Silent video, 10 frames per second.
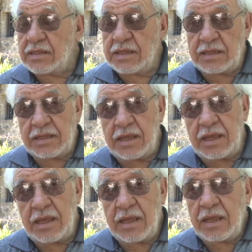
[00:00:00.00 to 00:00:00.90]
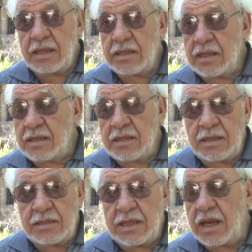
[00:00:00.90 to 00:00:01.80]
de este,
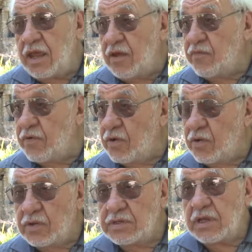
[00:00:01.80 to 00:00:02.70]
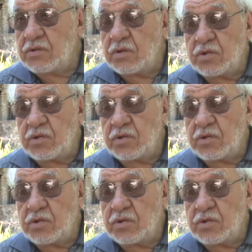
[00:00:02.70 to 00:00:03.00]
del, teléfono, cierto?